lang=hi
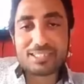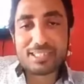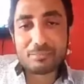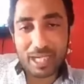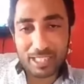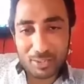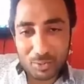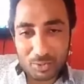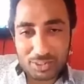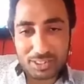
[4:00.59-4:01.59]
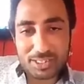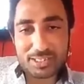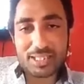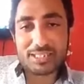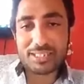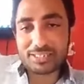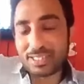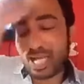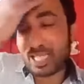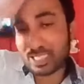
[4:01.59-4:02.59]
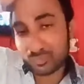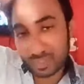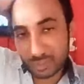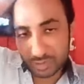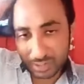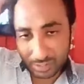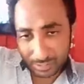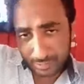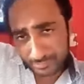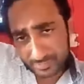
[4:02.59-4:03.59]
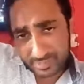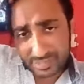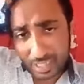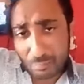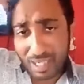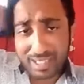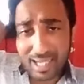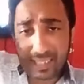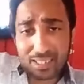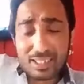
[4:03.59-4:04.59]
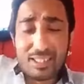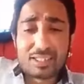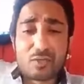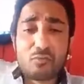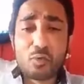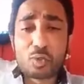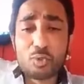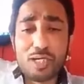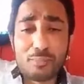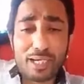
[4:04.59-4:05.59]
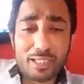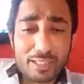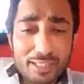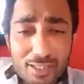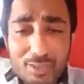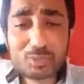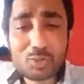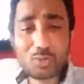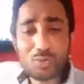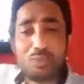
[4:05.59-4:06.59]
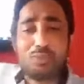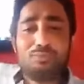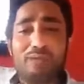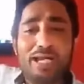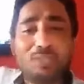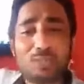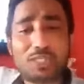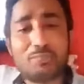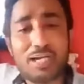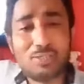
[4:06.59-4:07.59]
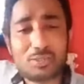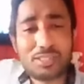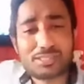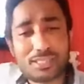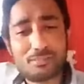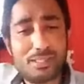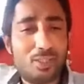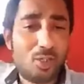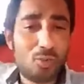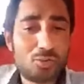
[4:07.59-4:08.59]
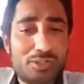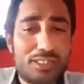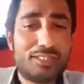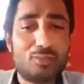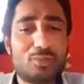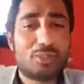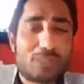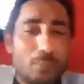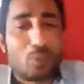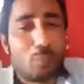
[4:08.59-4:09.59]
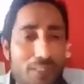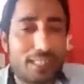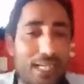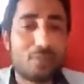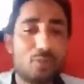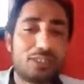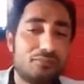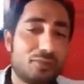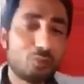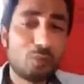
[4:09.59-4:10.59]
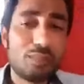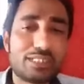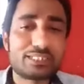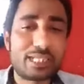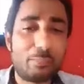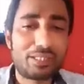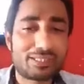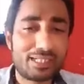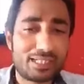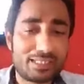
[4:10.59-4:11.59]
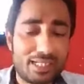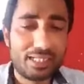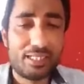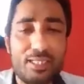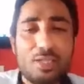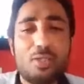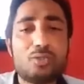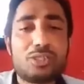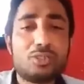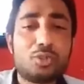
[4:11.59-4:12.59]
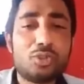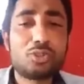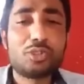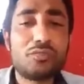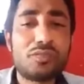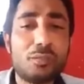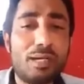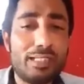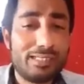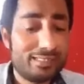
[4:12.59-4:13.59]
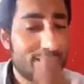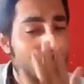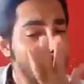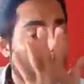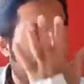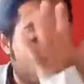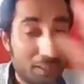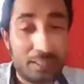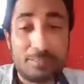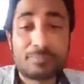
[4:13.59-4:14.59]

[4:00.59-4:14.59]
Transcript: ना मैं किसी भाइयों से ना देश के आतंकवादियों से डरता सलमान खान के फोटो है भाई जो भाई लोग के भाई लोग के साथ में उसके उस सबको पता है उसकी फिल्मों में किसका पैसा लगता है उसकी चोरी चोरी फिल्म आई थी जिसकी